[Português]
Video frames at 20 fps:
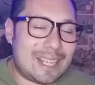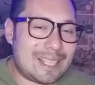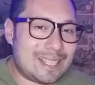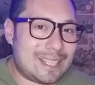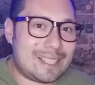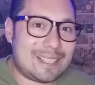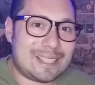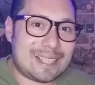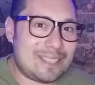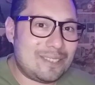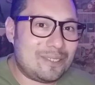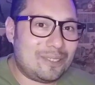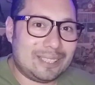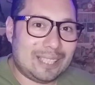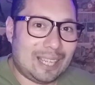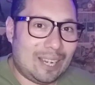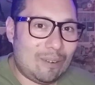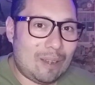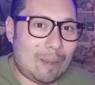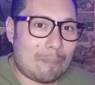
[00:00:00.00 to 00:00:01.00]

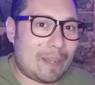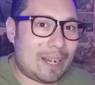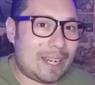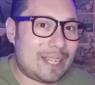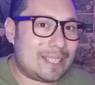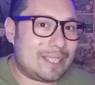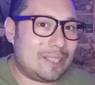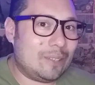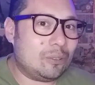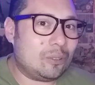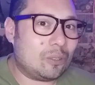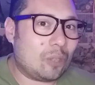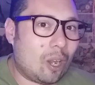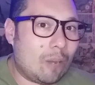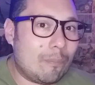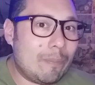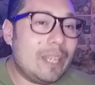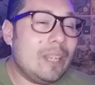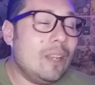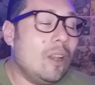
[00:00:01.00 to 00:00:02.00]
sensacional aparecer o
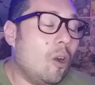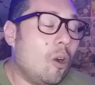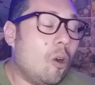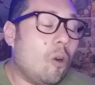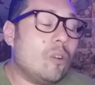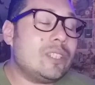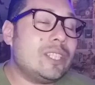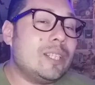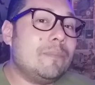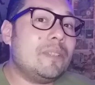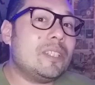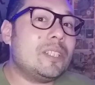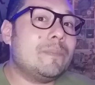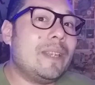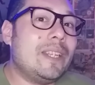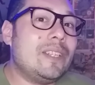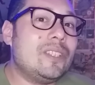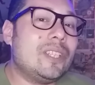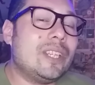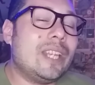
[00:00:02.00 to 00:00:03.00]
Tobey ou
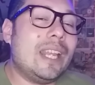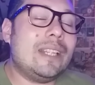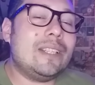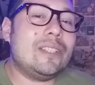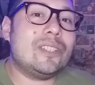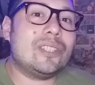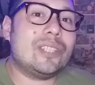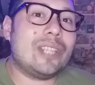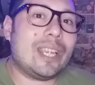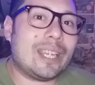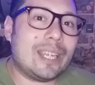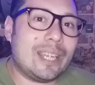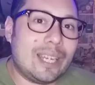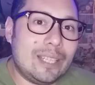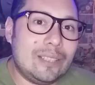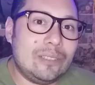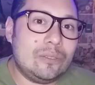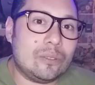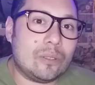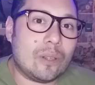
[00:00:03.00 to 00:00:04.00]
simplesmente eles
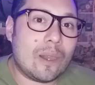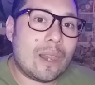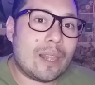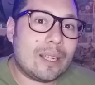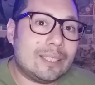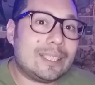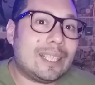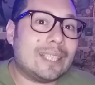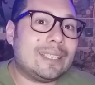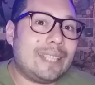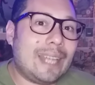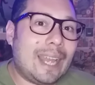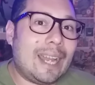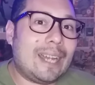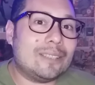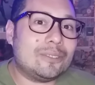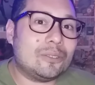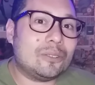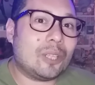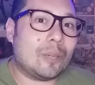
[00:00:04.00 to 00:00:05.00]
chegando na
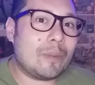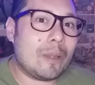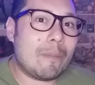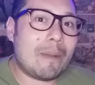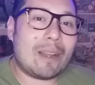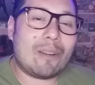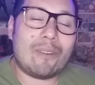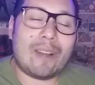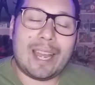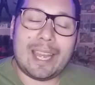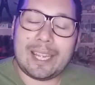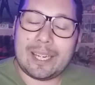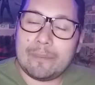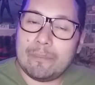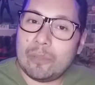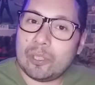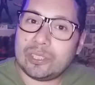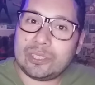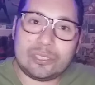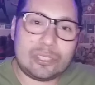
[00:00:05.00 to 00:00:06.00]
terra do Tobey Maguire e
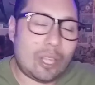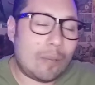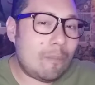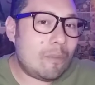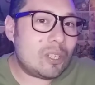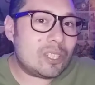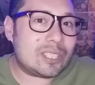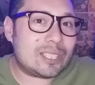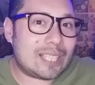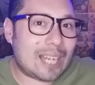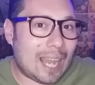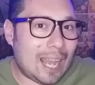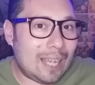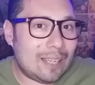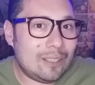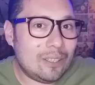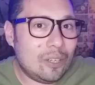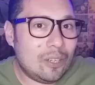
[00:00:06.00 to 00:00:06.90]
mo só mostrar